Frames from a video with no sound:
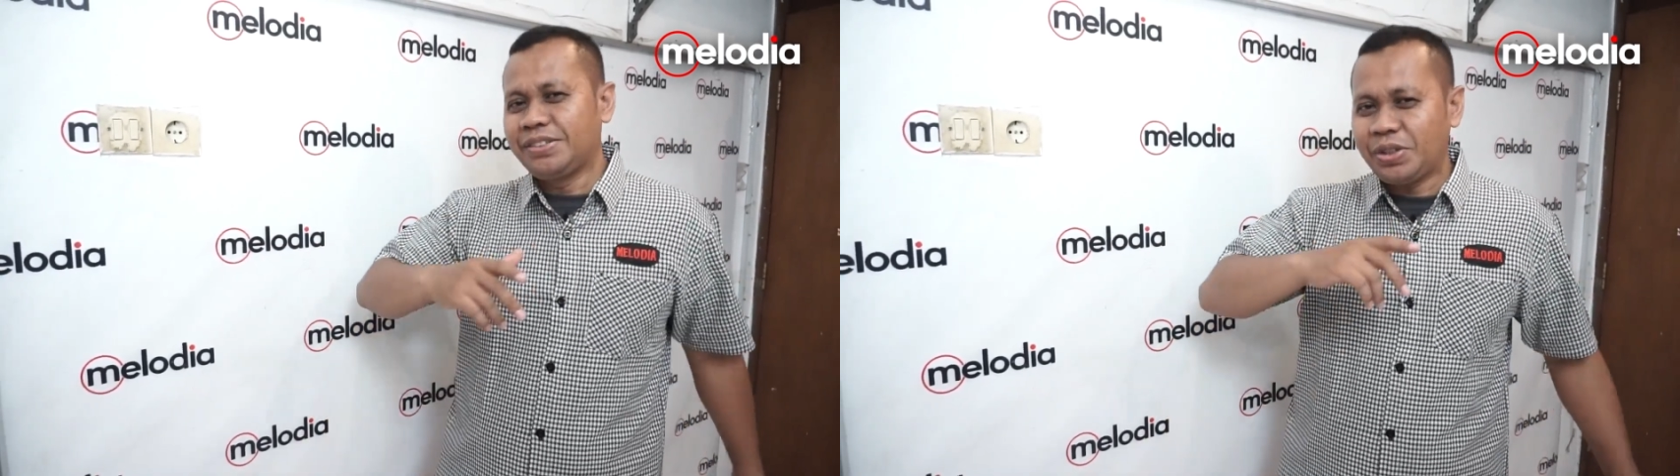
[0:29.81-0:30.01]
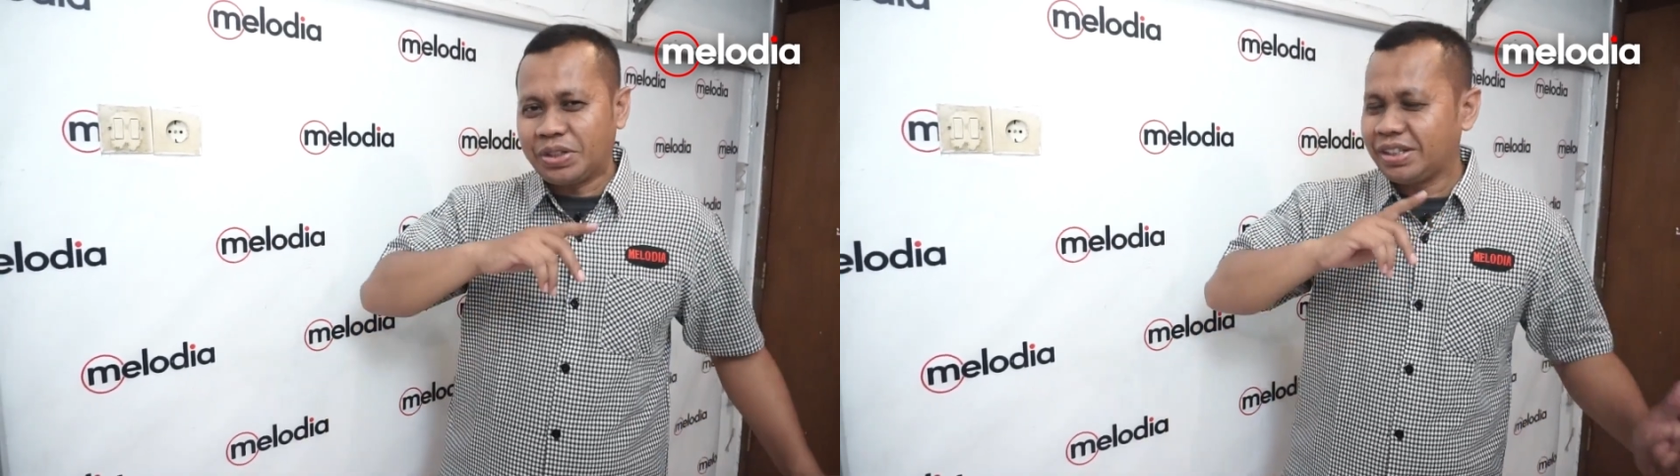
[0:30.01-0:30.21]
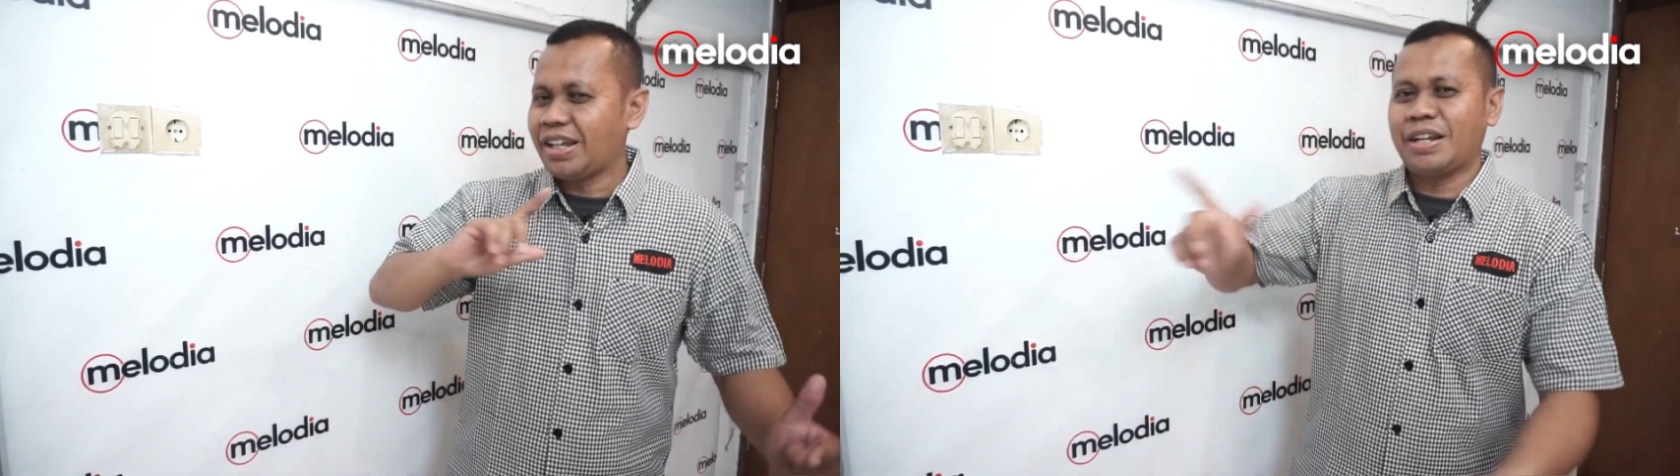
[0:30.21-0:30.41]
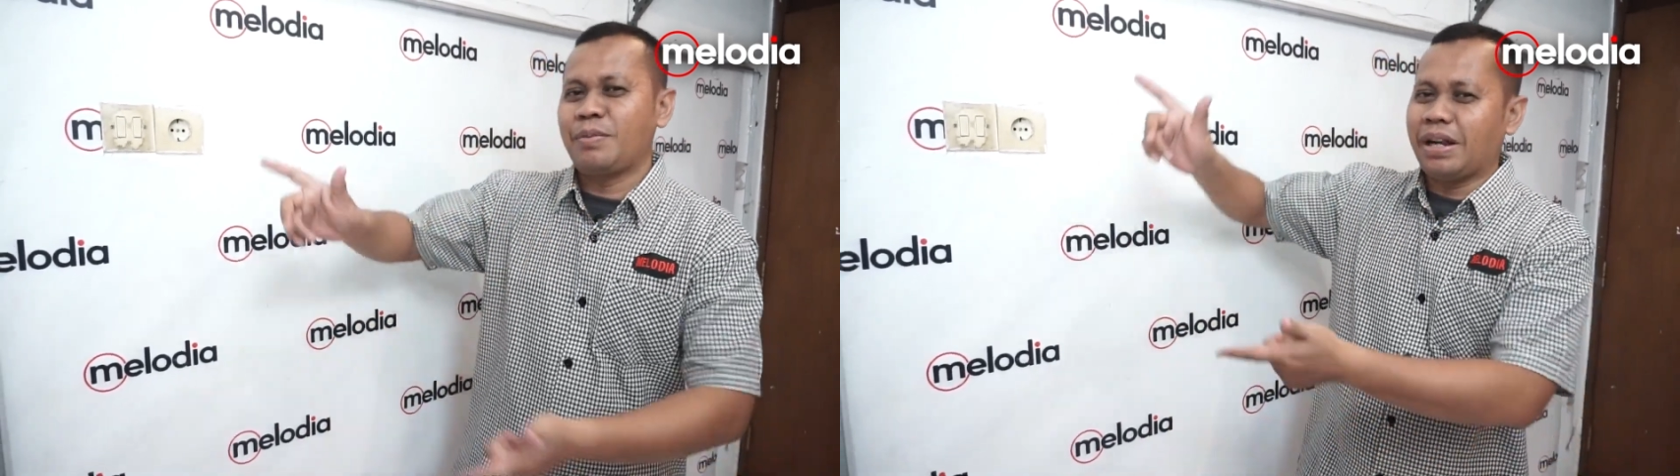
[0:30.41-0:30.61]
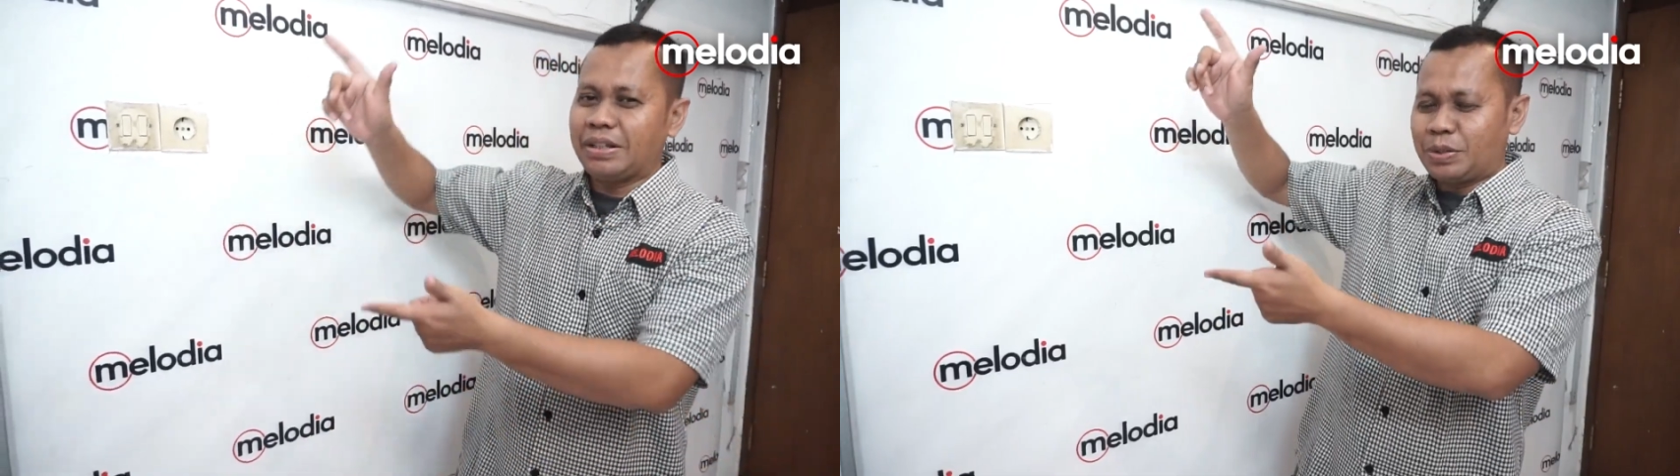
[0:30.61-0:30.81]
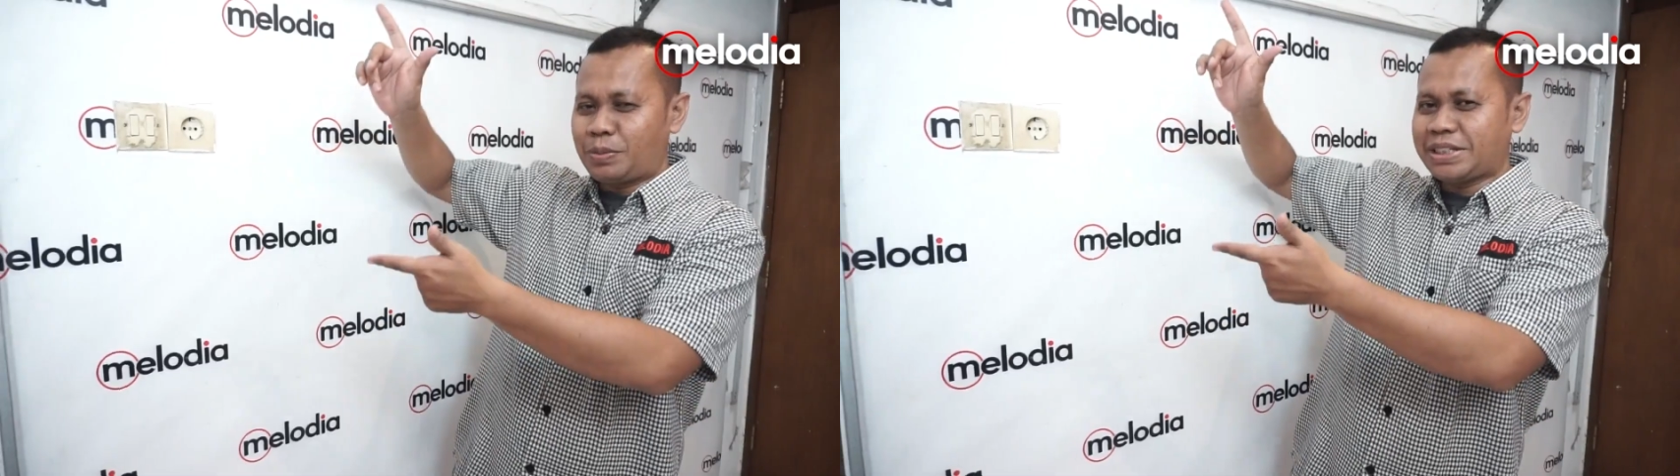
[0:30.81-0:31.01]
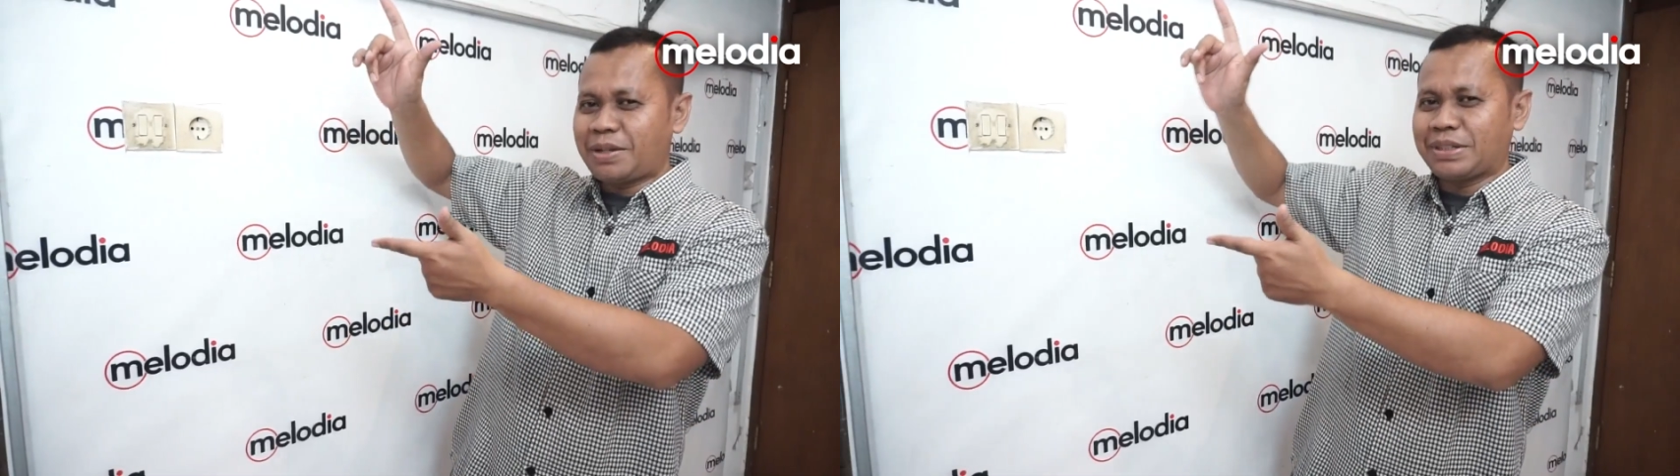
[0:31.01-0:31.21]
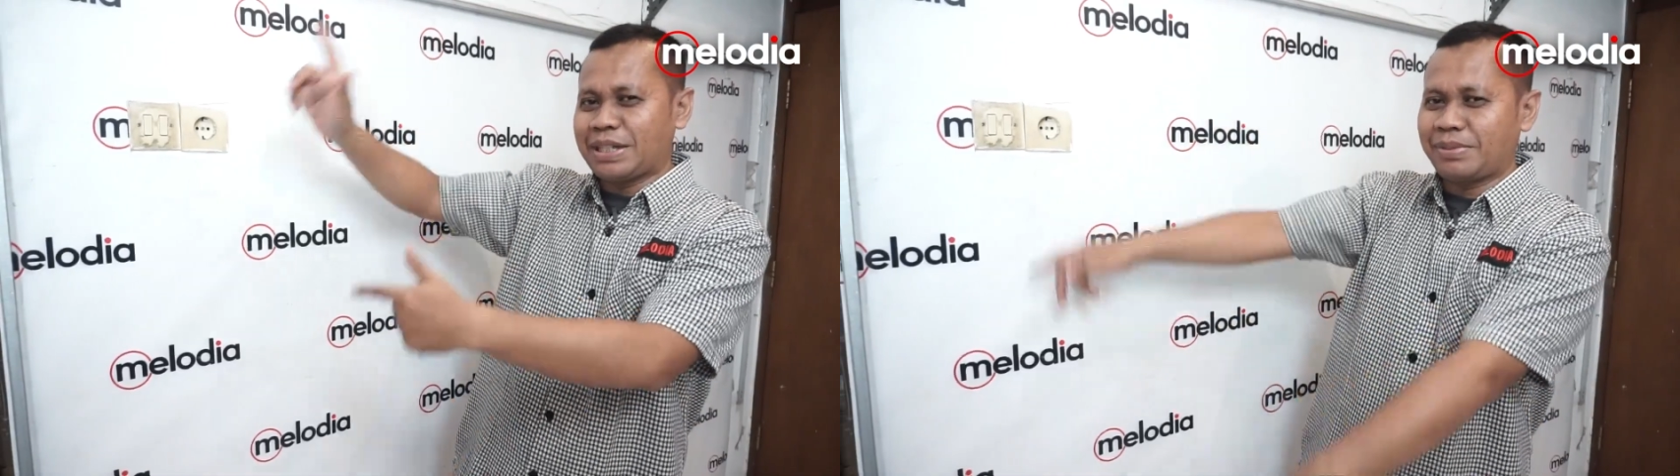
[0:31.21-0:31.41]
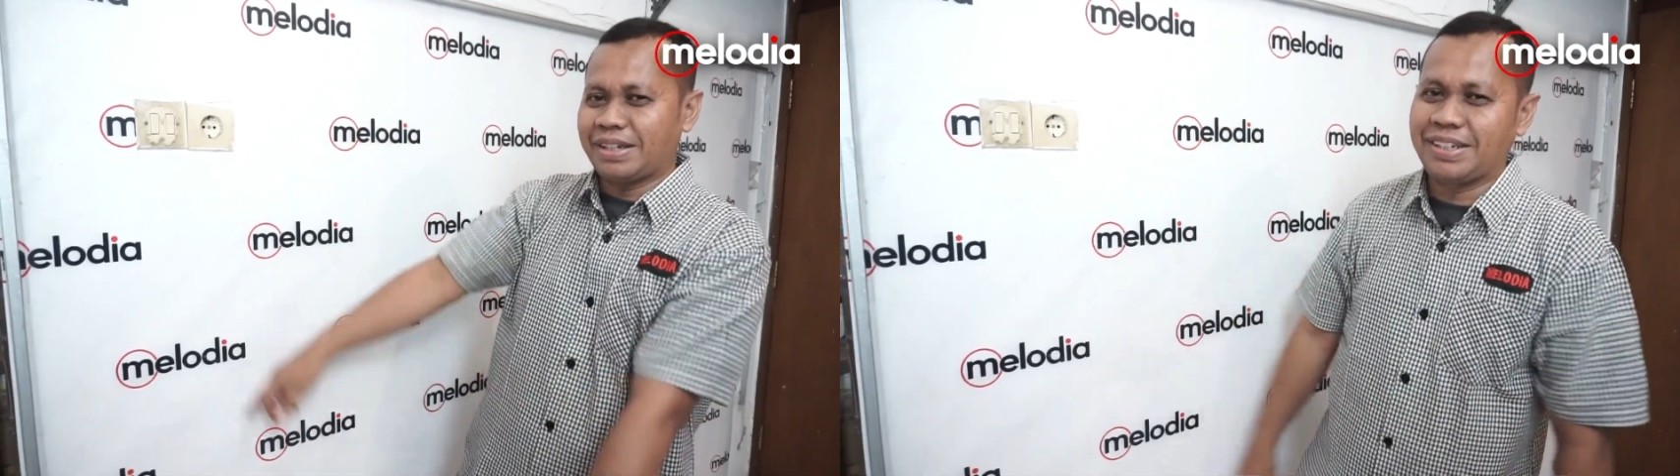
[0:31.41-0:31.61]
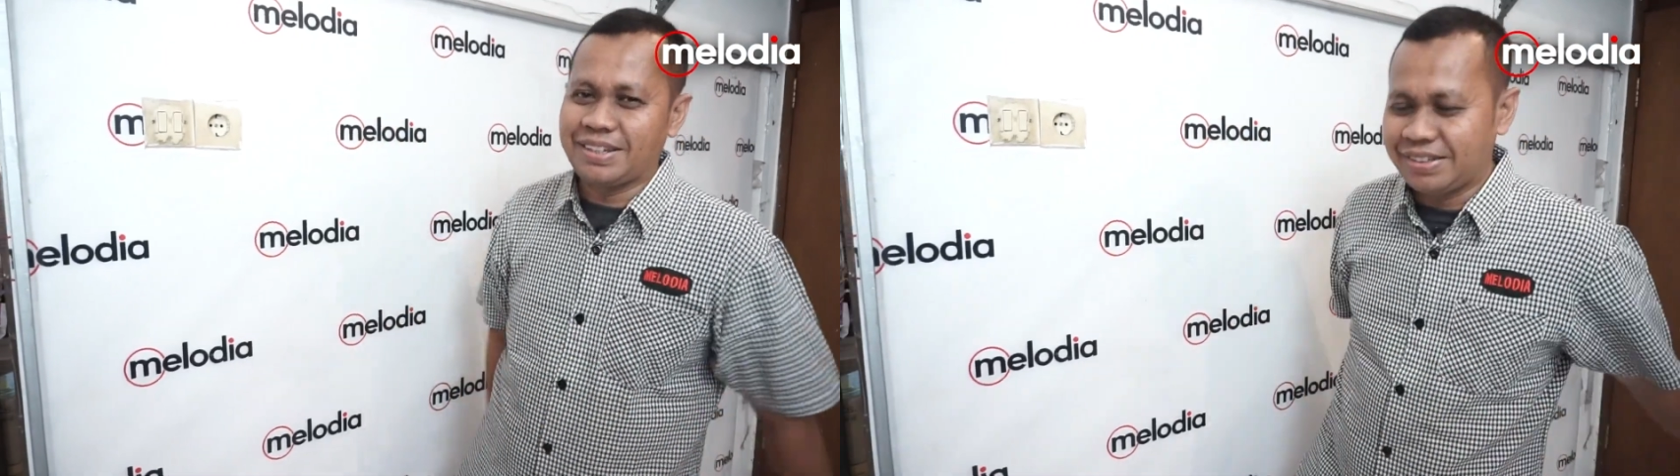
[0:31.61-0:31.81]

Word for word: Cus kita gerbek langsung bersama-sama.